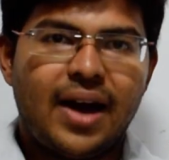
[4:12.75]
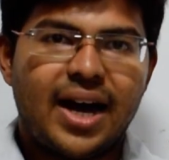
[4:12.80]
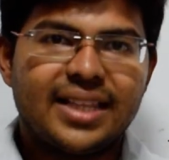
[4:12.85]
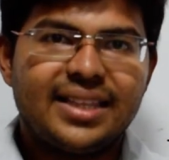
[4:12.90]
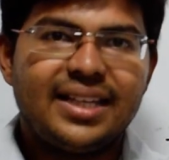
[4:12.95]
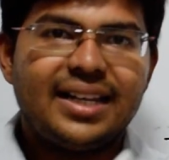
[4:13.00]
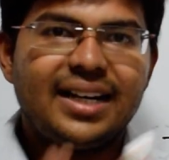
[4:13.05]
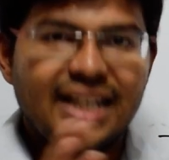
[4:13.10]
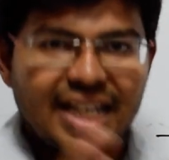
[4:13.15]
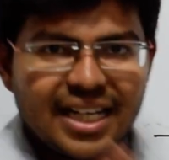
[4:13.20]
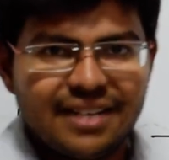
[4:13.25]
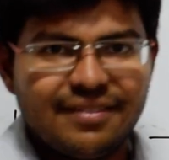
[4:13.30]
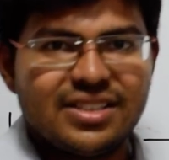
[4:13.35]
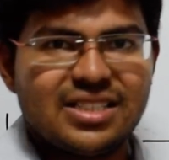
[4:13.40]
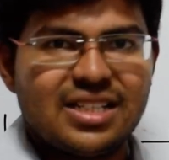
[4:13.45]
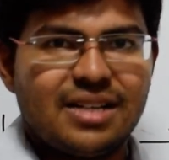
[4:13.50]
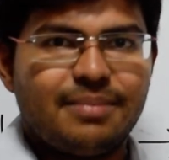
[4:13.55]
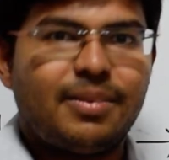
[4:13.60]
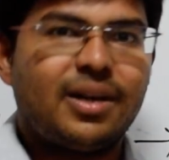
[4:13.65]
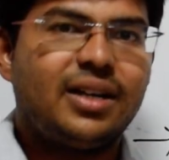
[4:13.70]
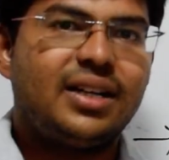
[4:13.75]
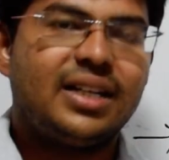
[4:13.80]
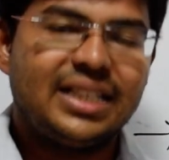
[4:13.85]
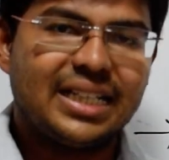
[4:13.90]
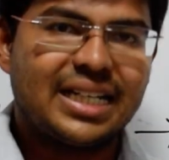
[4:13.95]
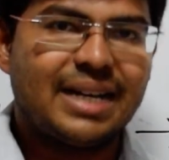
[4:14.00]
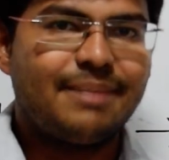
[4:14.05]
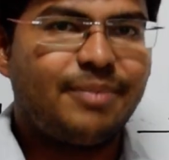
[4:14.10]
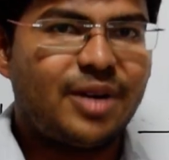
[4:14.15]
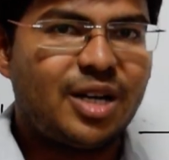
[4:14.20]
அதர் லாங்குவேஜில் பண்ணுற
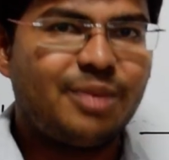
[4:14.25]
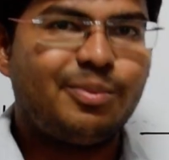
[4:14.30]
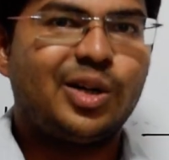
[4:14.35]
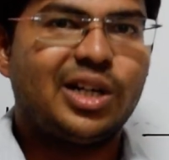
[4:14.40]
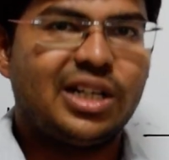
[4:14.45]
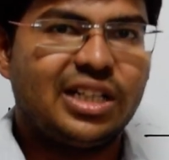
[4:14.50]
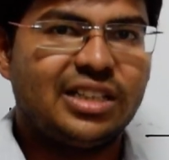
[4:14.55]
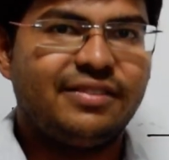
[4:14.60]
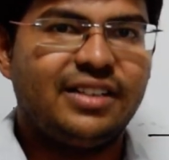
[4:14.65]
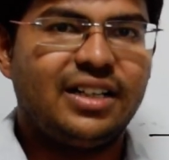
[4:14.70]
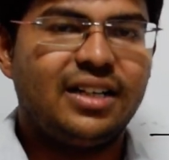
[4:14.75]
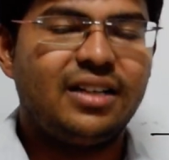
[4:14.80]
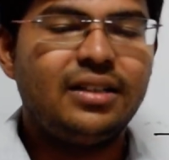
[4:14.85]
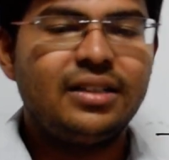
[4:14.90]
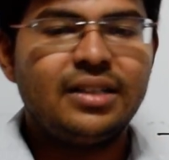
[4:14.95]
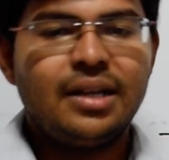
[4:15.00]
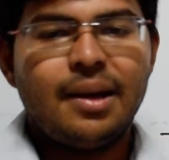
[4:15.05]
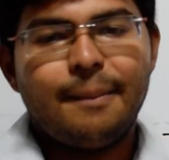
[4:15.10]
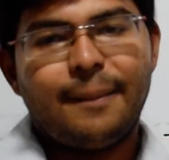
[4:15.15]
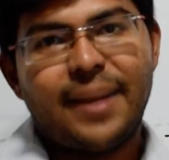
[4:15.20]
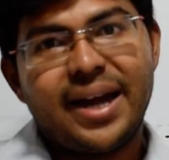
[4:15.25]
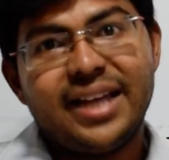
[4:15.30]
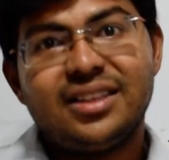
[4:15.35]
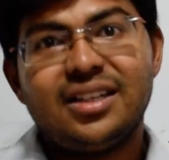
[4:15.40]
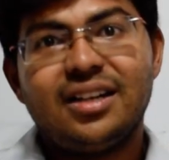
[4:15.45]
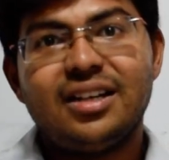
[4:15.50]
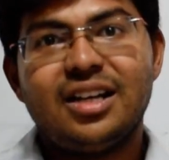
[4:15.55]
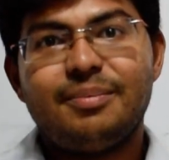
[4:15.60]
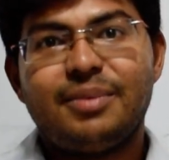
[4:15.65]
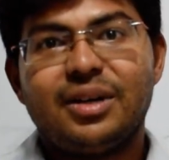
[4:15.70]
பண்ணுறதை கம்பேர் பண்ணுறதை விட
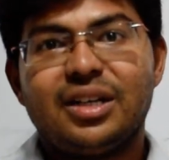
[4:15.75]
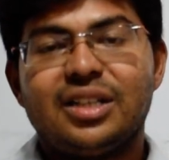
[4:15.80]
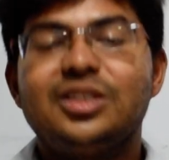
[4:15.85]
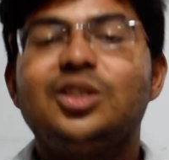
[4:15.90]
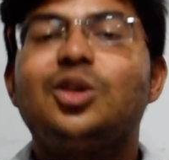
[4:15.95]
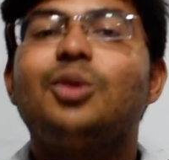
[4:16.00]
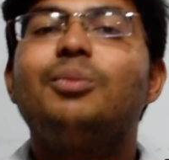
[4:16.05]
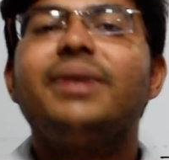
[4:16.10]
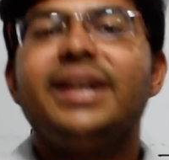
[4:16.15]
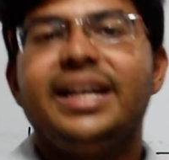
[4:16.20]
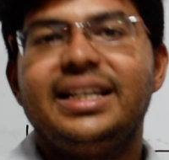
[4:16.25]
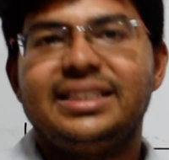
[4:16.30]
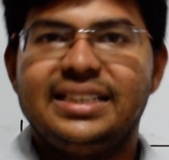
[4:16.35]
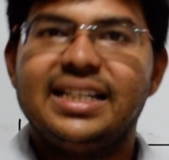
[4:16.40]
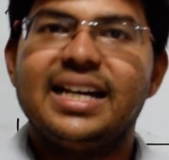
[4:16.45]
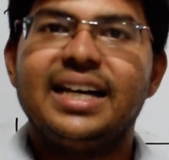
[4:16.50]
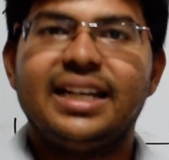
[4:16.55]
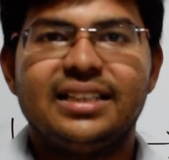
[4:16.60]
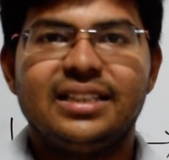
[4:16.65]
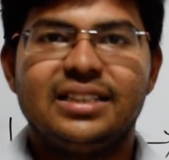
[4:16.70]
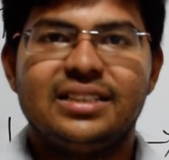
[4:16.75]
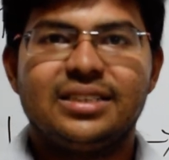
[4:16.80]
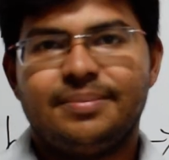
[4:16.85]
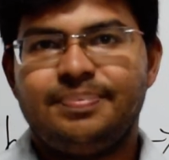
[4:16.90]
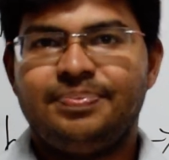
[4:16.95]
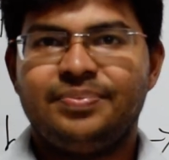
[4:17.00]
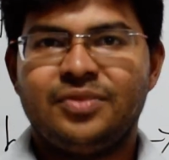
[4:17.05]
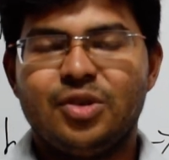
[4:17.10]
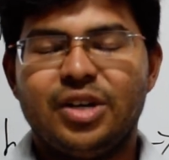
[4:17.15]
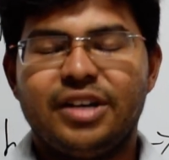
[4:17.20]
பைத்தானில் பண்ணுறது ரொம்ப ஈஸியாக இருந்துச்சு
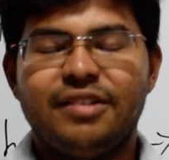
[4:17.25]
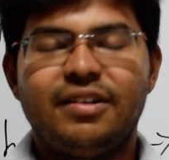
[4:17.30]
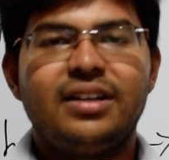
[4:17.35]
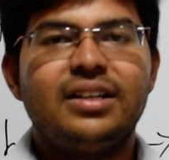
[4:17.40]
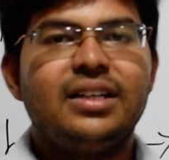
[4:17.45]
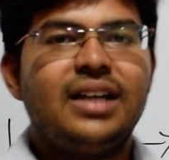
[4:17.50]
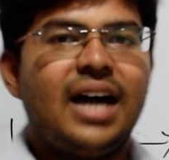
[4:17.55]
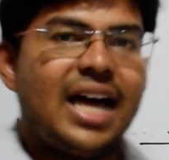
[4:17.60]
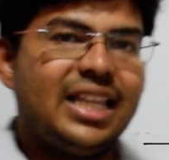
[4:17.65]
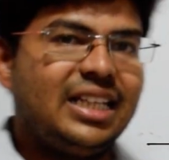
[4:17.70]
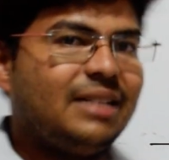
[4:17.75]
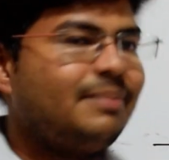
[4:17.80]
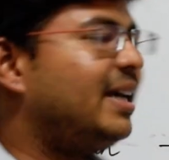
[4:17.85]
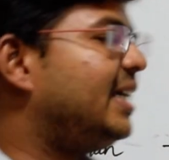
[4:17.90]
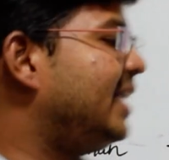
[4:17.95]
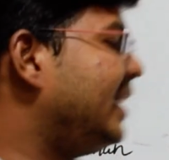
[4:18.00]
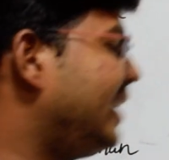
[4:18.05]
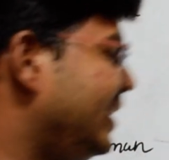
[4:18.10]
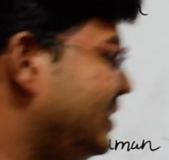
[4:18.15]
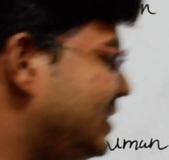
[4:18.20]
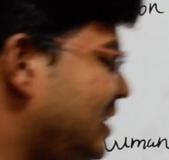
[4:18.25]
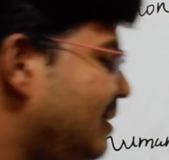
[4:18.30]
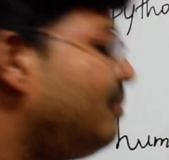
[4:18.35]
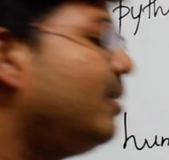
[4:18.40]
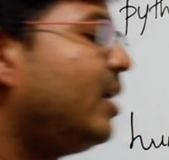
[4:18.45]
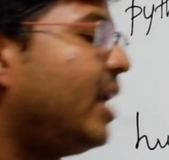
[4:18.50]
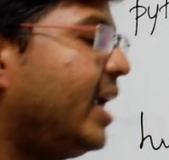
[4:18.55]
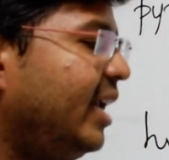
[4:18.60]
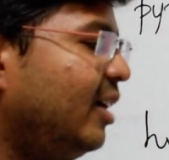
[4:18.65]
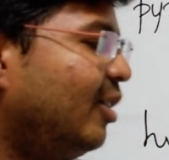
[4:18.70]
ஓகேவா அதுக்கு பெட்டர்
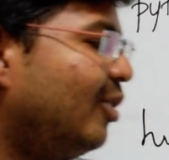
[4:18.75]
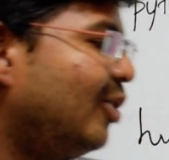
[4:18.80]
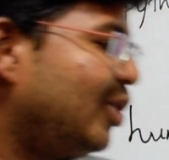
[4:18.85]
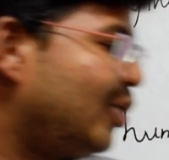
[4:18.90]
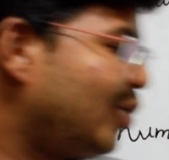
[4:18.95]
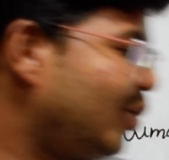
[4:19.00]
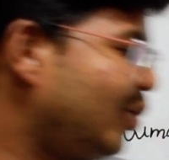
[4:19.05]
எக்ஸாம்பிள் நான் இன்றைக்கி உங்களுக்கு